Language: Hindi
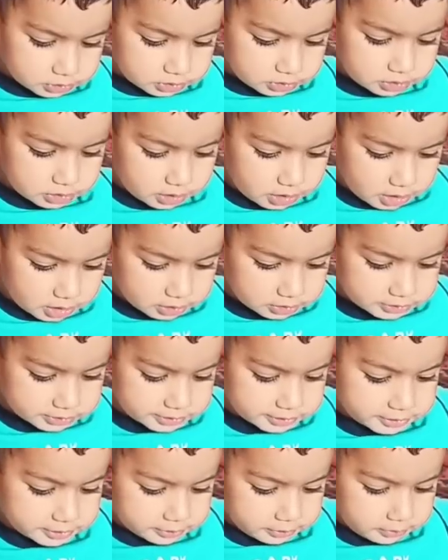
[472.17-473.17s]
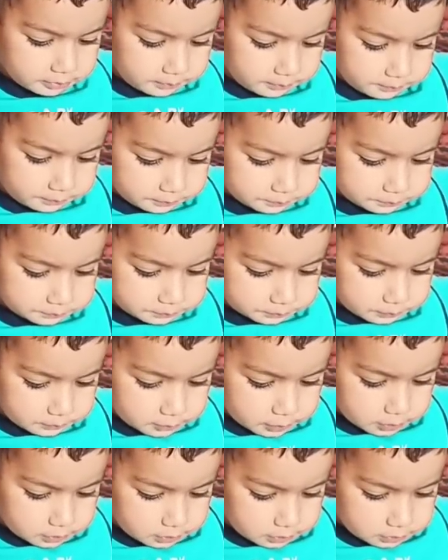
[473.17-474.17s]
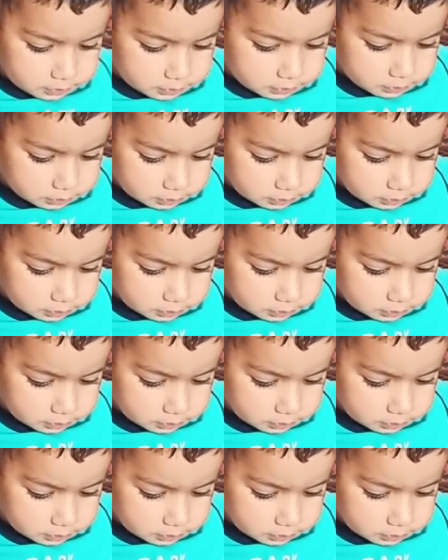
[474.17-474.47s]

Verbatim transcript: और उसकी उसकी दवाई खत्म हो गई